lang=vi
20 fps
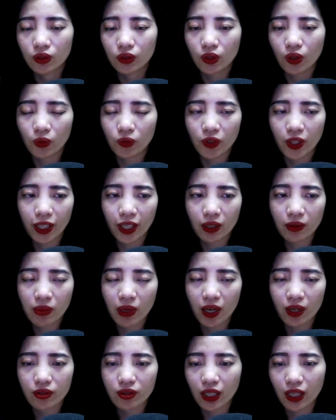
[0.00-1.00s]
Không phải anh
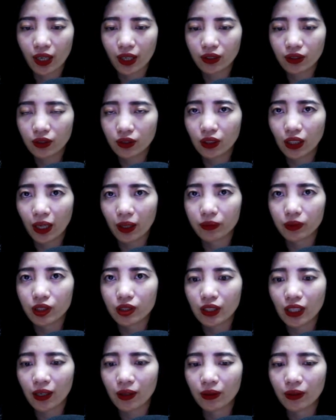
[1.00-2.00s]
bảo rằng anh tự làm được
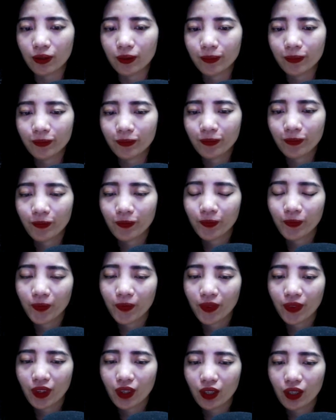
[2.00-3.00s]
sao?
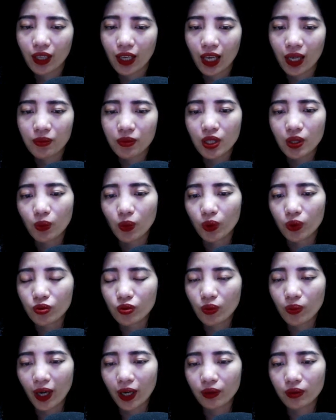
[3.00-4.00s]
Em chỉ muốn
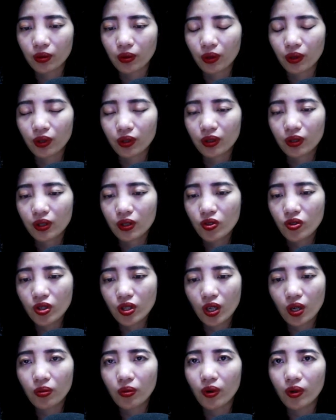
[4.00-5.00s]
giúp anh thôi, chứ
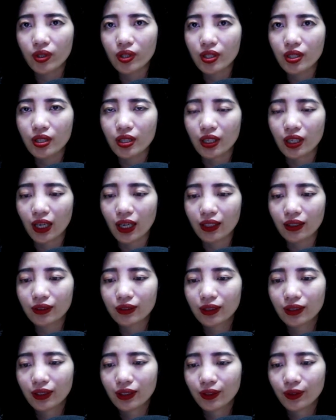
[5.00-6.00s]
không có ý gì khác.
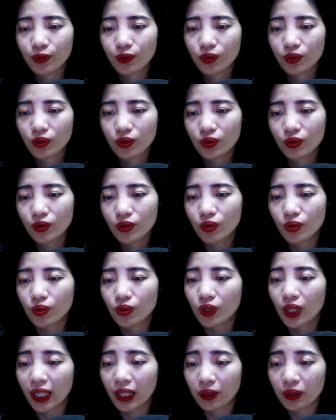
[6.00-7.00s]

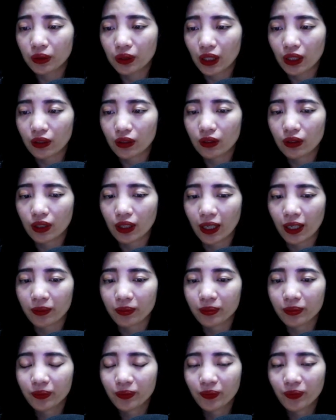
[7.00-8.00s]
Dù anh có thể tự làm,
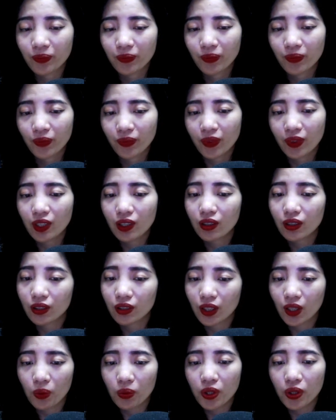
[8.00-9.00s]
nhưng
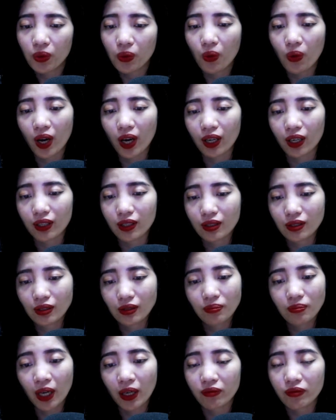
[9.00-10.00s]
không hiệu quả
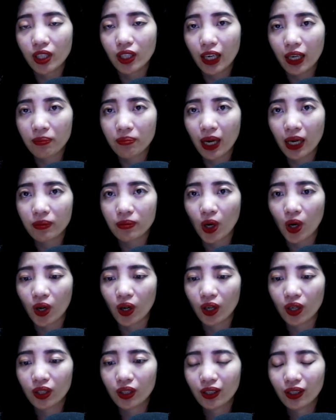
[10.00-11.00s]
bằng việc em băng
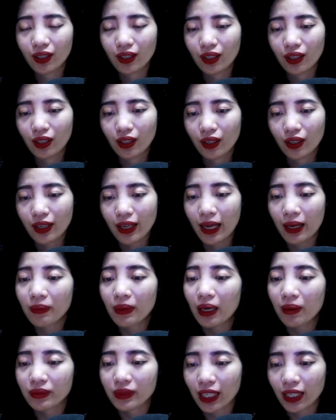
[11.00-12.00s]
bó. Em
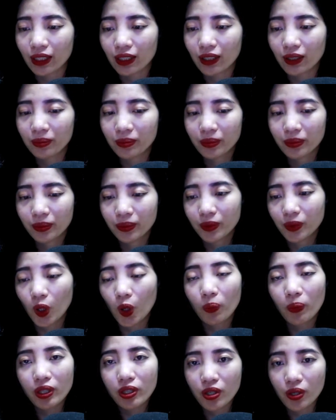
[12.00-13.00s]
làm nhanh lắm,
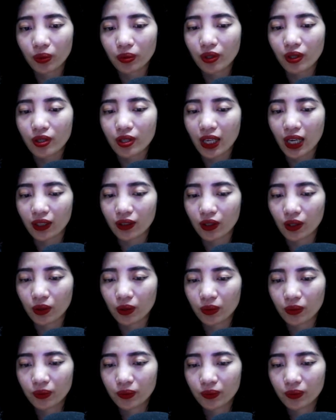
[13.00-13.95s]
không mất nhiều thời gian đâu.